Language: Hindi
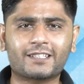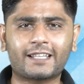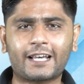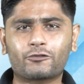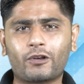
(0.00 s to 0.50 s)

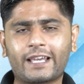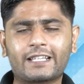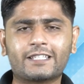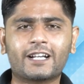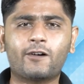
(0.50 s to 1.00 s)
पसंद आया तो
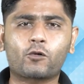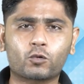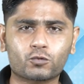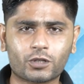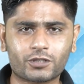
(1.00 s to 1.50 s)
लाइक कीजिएगा और
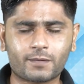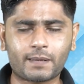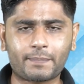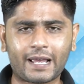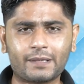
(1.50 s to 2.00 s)
ऑटो
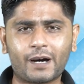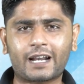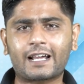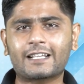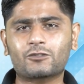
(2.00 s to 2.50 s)
जंक्शन पर पहली
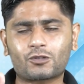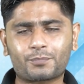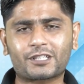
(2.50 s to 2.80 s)
बार आ रहे हैं तो